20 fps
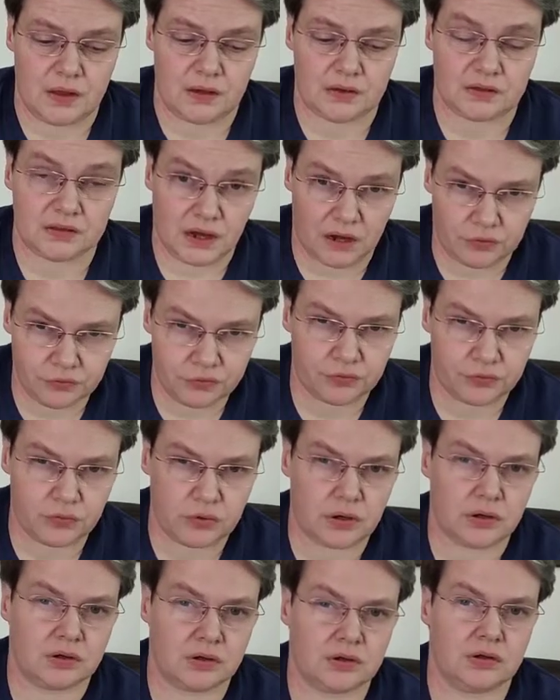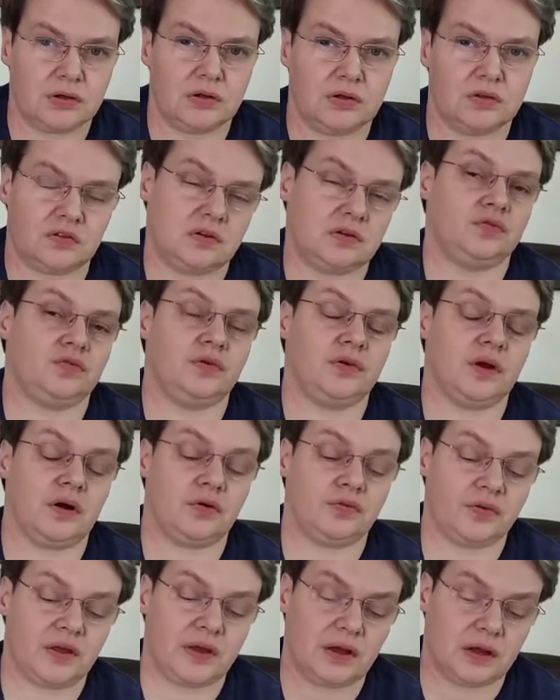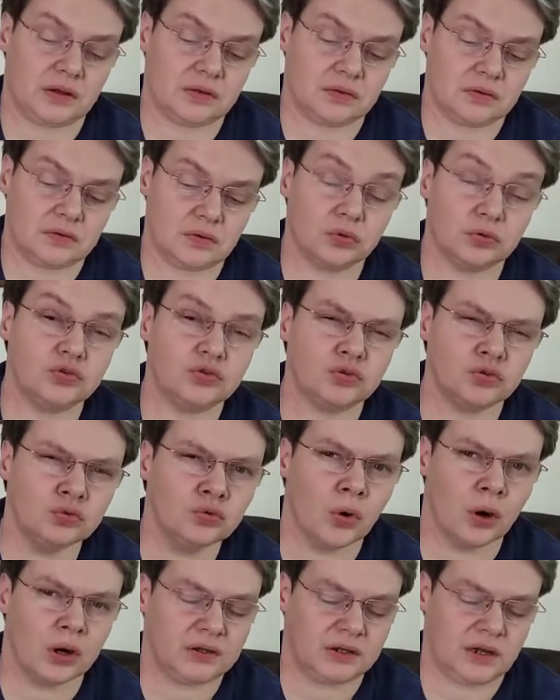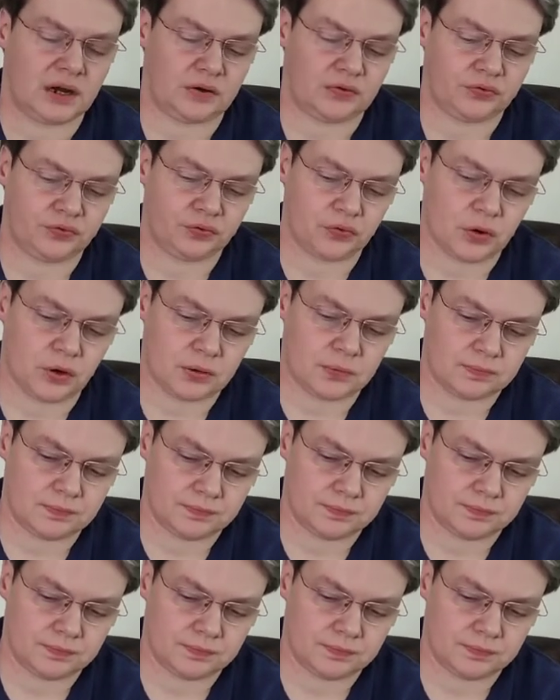Dafür sind wir auf Erden und nur dafür.